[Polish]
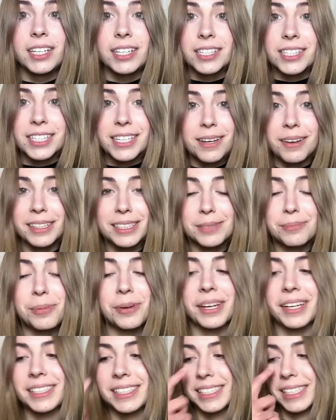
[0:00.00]
że nie macie
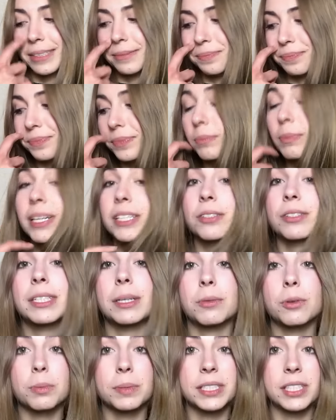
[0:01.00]
pojęcia. Bardzo
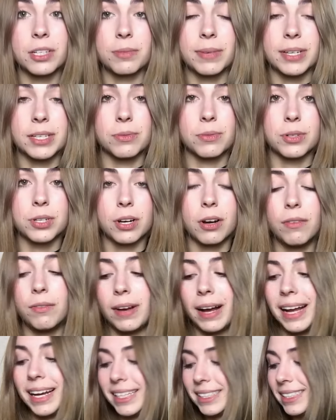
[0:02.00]
chciałam kupić też masło
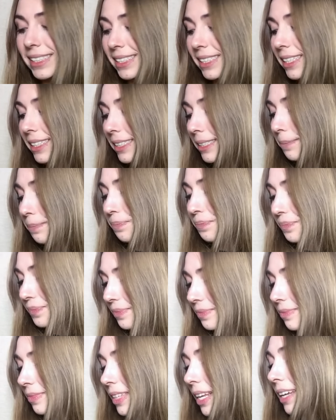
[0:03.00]
orzechowe, ale niestety
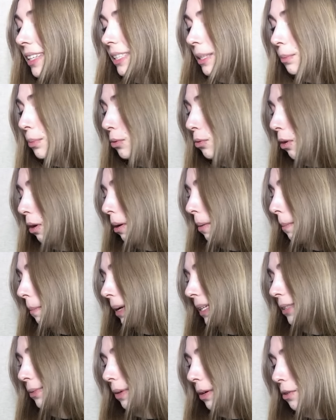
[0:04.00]
nie było
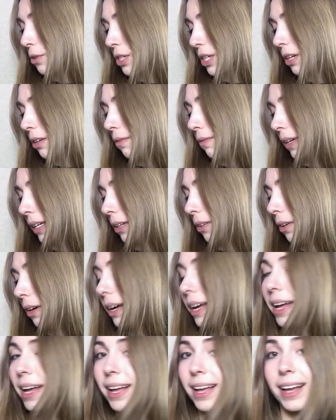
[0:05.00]
masła orzechowego,
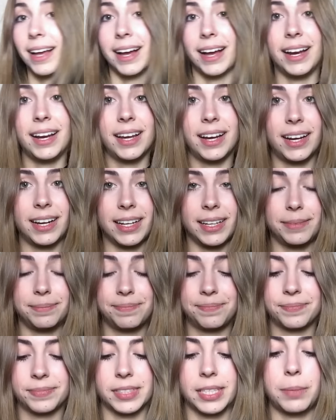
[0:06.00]
ale, ale,
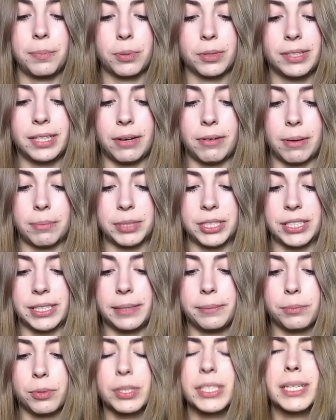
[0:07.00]
nie poddałam
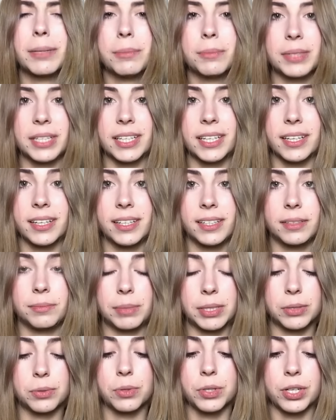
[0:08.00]
się, bo chciałabym takie
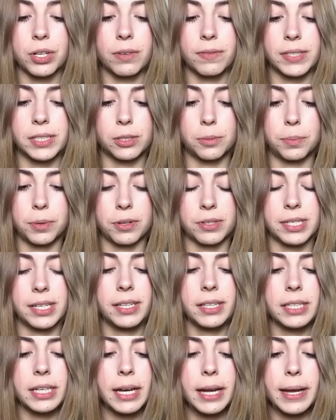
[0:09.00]
masło orzechowe 100%.
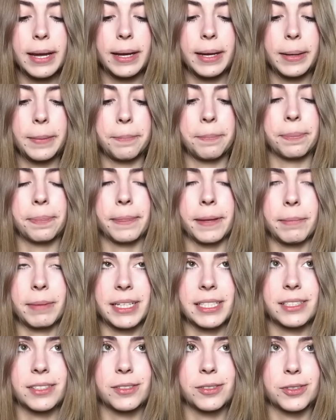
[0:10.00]

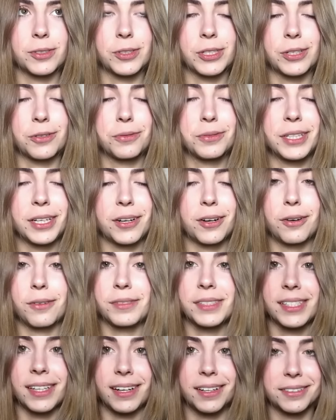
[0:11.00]
Najbardziej to z orzechów
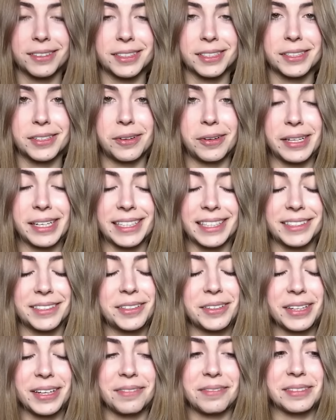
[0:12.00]
nerkowca, ale one jest cholernie
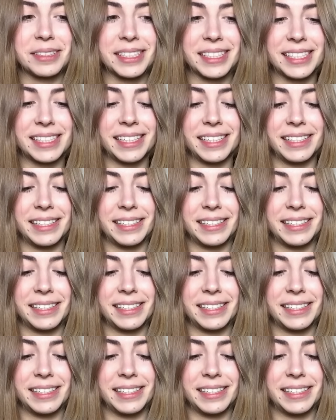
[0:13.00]
drogie, więc yy,